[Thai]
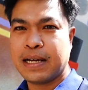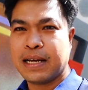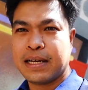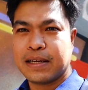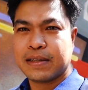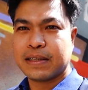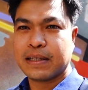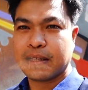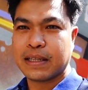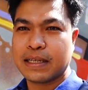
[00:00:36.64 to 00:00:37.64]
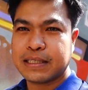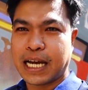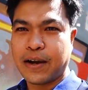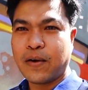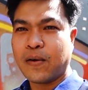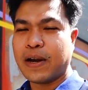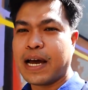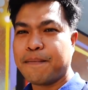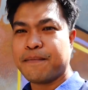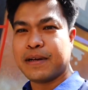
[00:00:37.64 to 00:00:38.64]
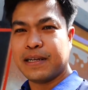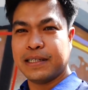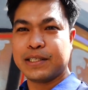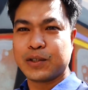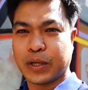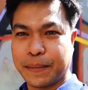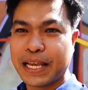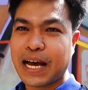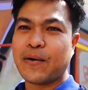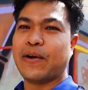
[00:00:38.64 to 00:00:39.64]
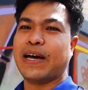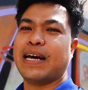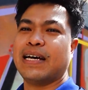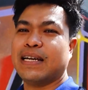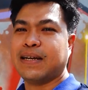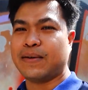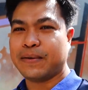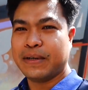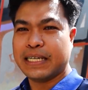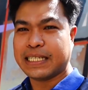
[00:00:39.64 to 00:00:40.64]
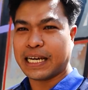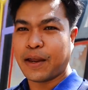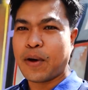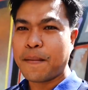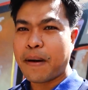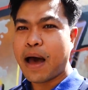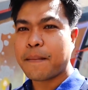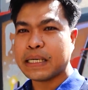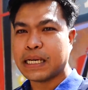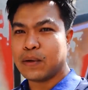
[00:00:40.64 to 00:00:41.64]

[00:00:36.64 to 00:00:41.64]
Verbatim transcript: บภาพที่เป็นเลนส์ 20 มิลเนี่ยทำให้เราสามารถทำบล็อกได้แบบ